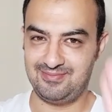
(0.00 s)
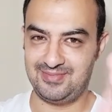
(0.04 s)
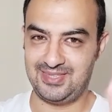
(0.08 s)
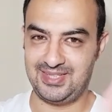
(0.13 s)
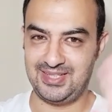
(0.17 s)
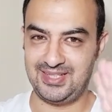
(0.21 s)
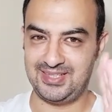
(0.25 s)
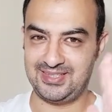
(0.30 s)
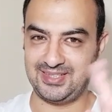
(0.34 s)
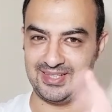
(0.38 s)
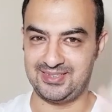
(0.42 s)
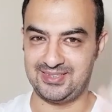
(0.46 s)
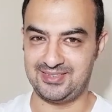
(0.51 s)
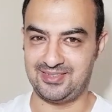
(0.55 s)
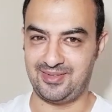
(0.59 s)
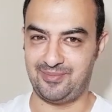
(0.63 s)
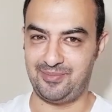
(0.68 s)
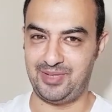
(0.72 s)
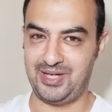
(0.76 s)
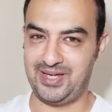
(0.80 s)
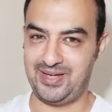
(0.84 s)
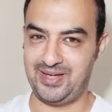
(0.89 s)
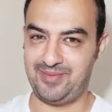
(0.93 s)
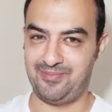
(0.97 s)
كده
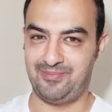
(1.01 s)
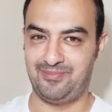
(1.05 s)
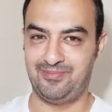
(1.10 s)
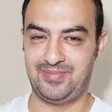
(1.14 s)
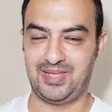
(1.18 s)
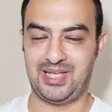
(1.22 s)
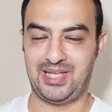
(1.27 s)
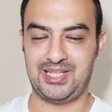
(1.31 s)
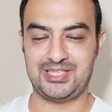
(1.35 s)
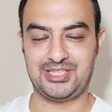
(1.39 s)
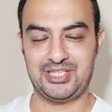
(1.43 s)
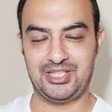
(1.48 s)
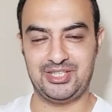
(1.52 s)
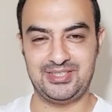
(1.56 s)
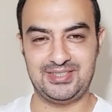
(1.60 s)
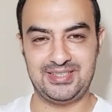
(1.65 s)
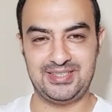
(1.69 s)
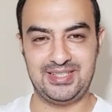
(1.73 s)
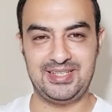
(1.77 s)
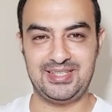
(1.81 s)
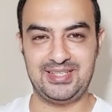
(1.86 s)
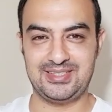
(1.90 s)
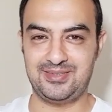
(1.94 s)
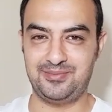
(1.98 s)
تمام عشان
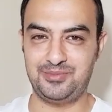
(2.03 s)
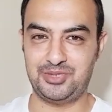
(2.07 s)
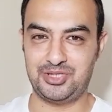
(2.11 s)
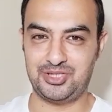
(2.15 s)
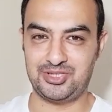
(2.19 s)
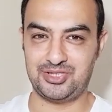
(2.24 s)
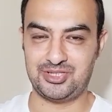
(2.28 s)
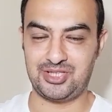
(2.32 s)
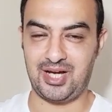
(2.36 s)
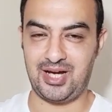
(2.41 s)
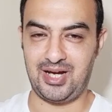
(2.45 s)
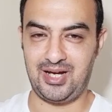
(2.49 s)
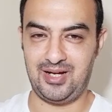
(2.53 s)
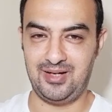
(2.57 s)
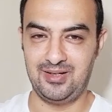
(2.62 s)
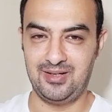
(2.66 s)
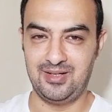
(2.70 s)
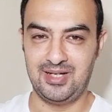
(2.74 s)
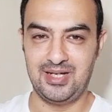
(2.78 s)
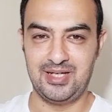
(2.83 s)
الدنيا تمشي صح